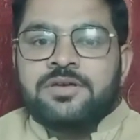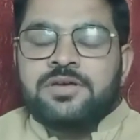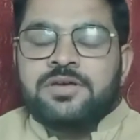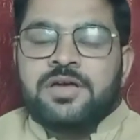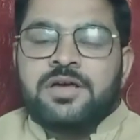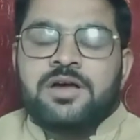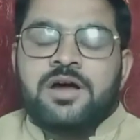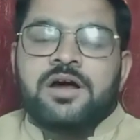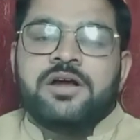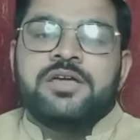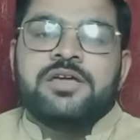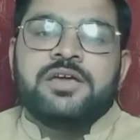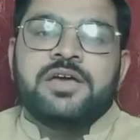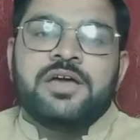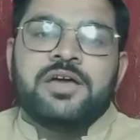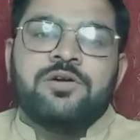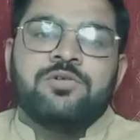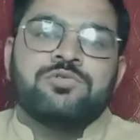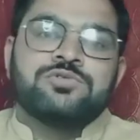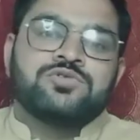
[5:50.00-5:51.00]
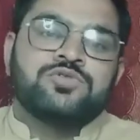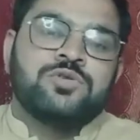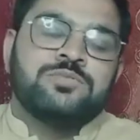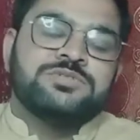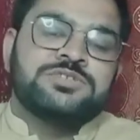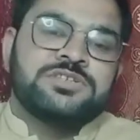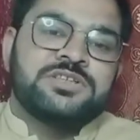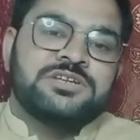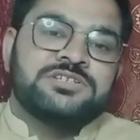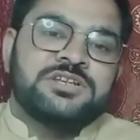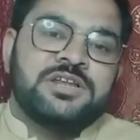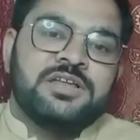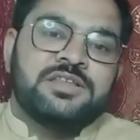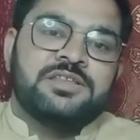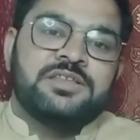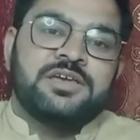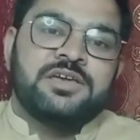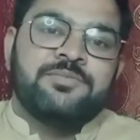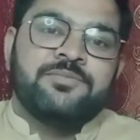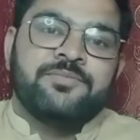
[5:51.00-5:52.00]
कि गाड़ी है उसको हम सीधा
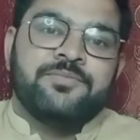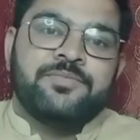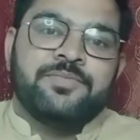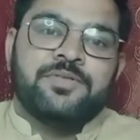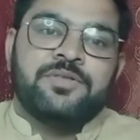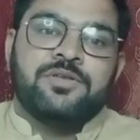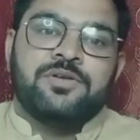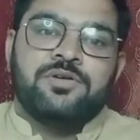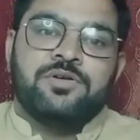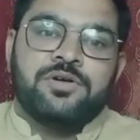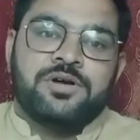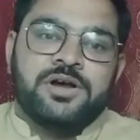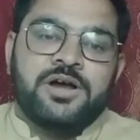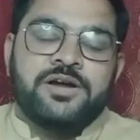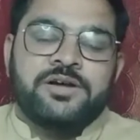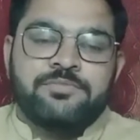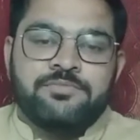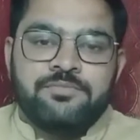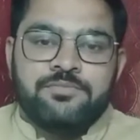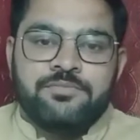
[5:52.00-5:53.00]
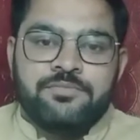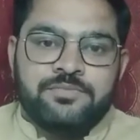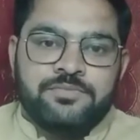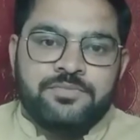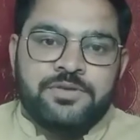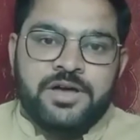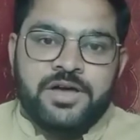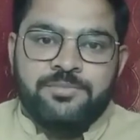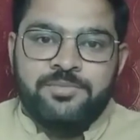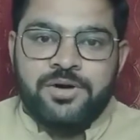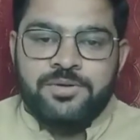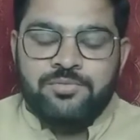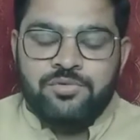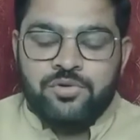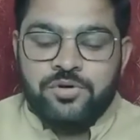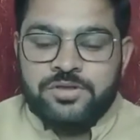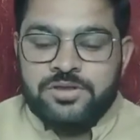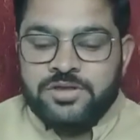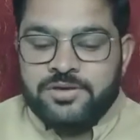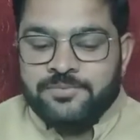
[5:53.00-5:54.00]
चलाते हैं और राइट दाएं बाएं
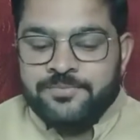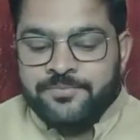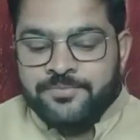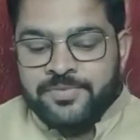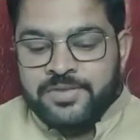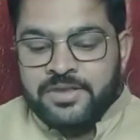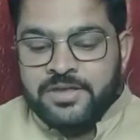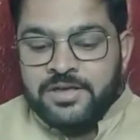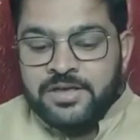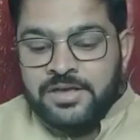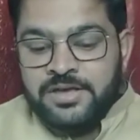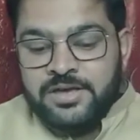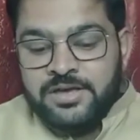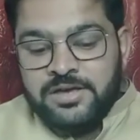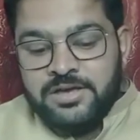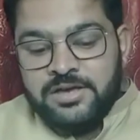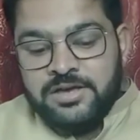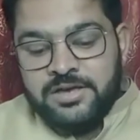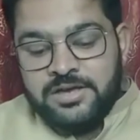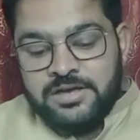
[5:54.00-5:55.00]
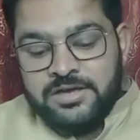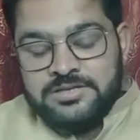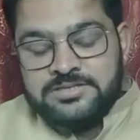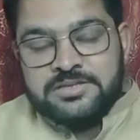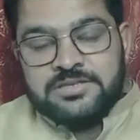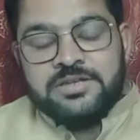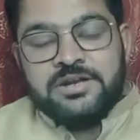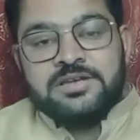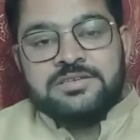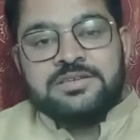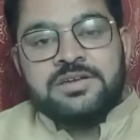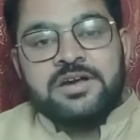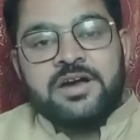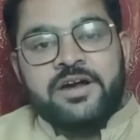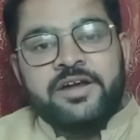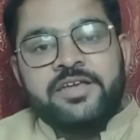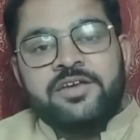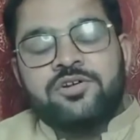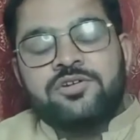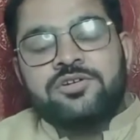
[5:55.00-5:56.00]
मोड़ते हैं इसी तरह से
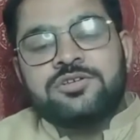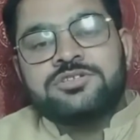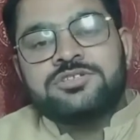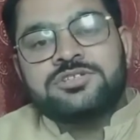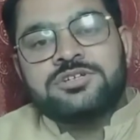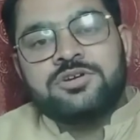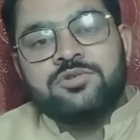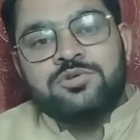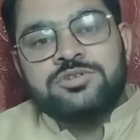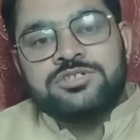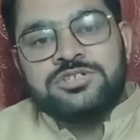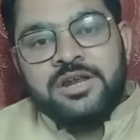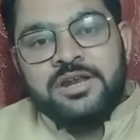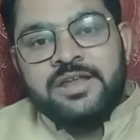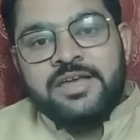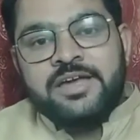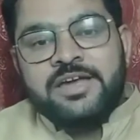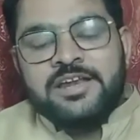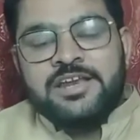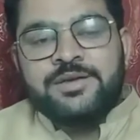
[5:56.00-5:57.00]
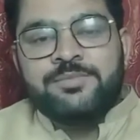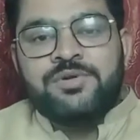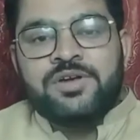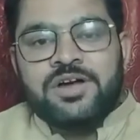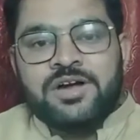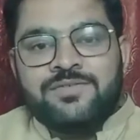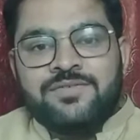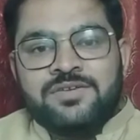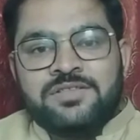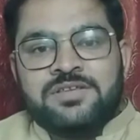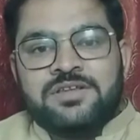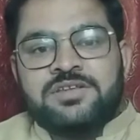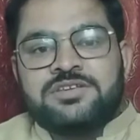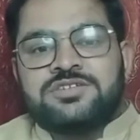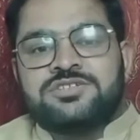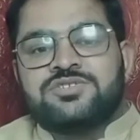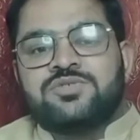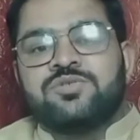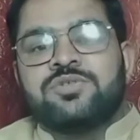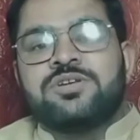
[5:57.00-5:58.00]
गाड़ी को चलने के लिए भी काफ़ी सारी
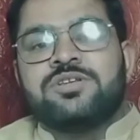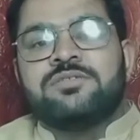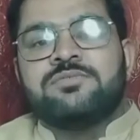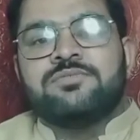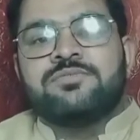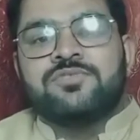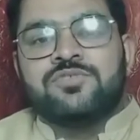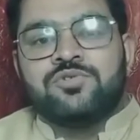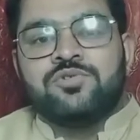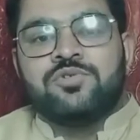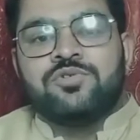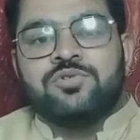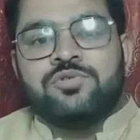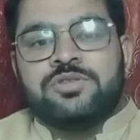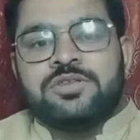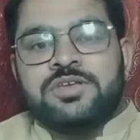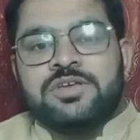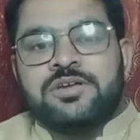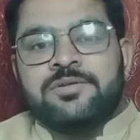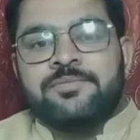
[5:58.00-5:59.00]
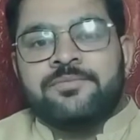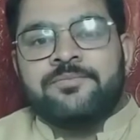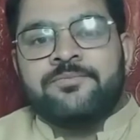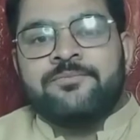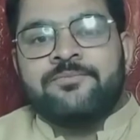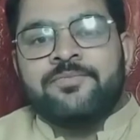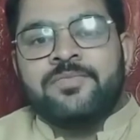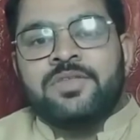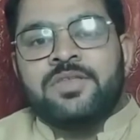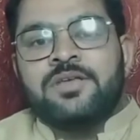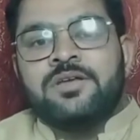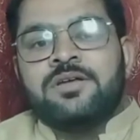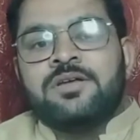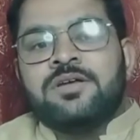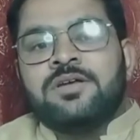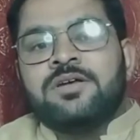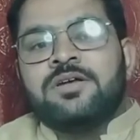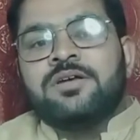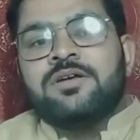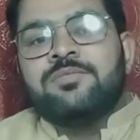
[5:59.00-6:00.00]
चीज़ों की ज़रूरत होती है
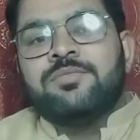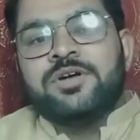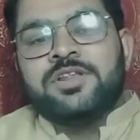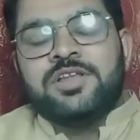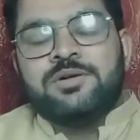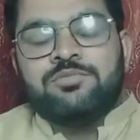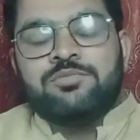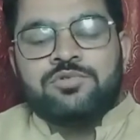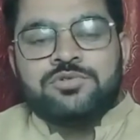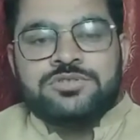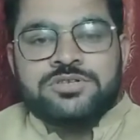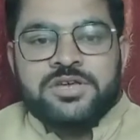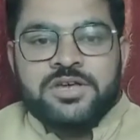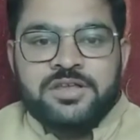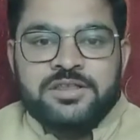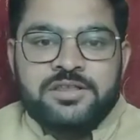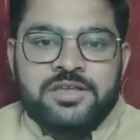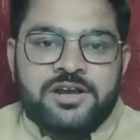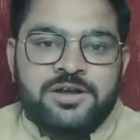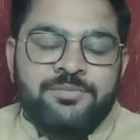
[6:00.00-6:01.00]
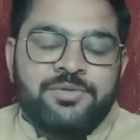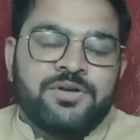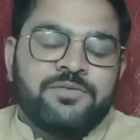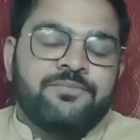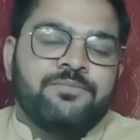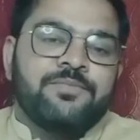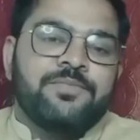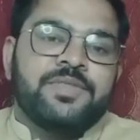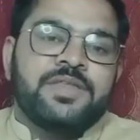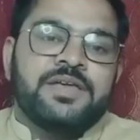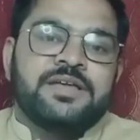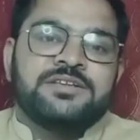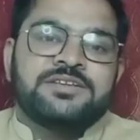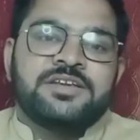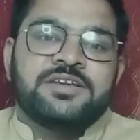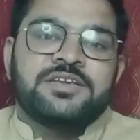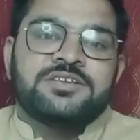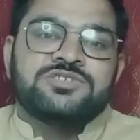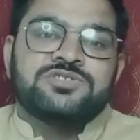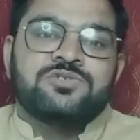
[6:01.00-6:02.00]
मतलब उसके अंदर हमें
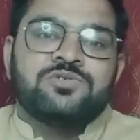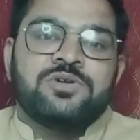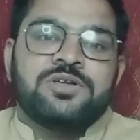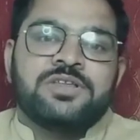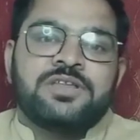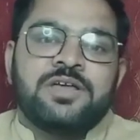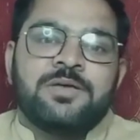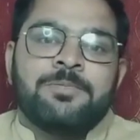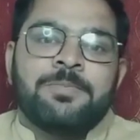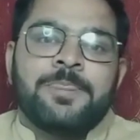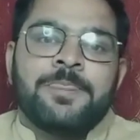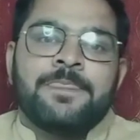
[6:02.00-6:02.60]
इंजन की ज़रूरत है